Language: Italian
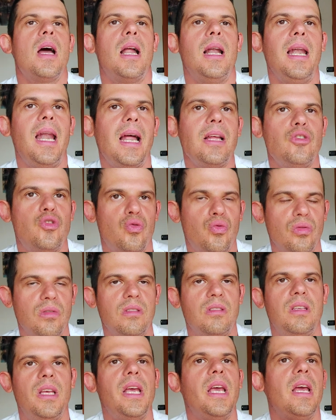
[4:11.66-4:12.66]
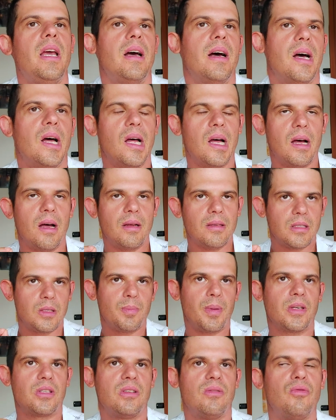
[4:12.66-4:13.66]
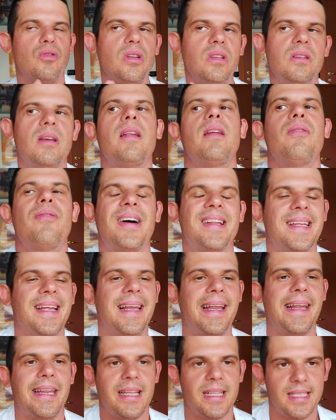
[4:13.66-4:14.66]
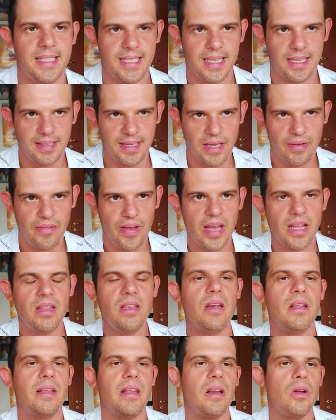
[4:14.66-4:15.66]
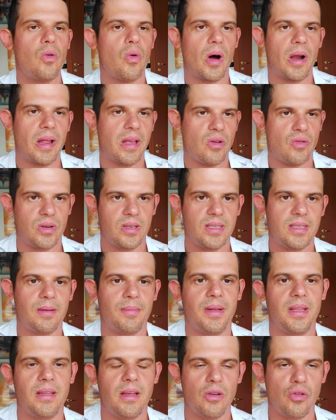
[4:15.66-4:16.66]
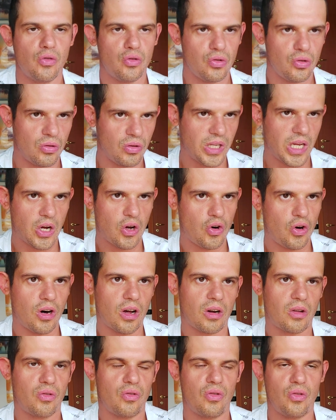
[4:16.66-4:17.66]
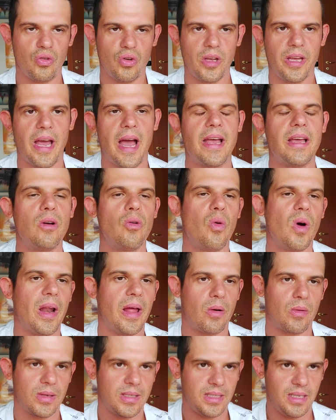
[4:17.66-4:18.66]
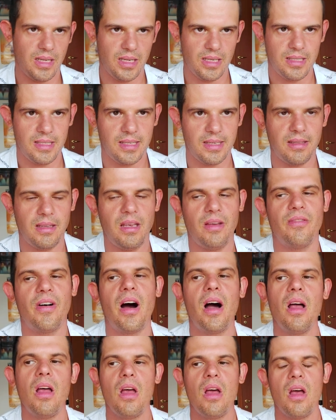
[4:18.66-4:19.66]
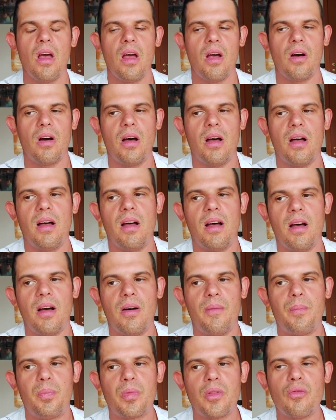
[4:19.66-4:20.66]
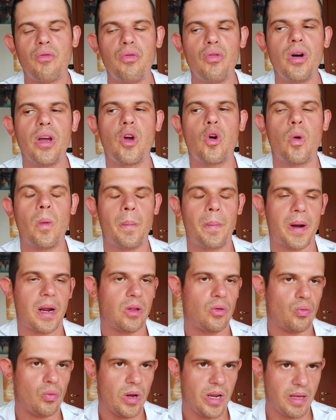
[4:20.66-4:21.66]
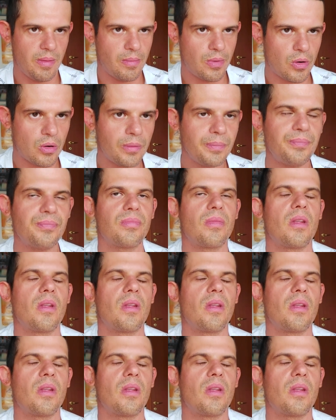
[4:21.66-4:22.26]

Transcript: La Giunti eh, spesso e volentieri fa delle iniziative di, del quale io onestamente non sono d'accordo, ok? Qual è questa iniziativa? Eh, voi comprate un libro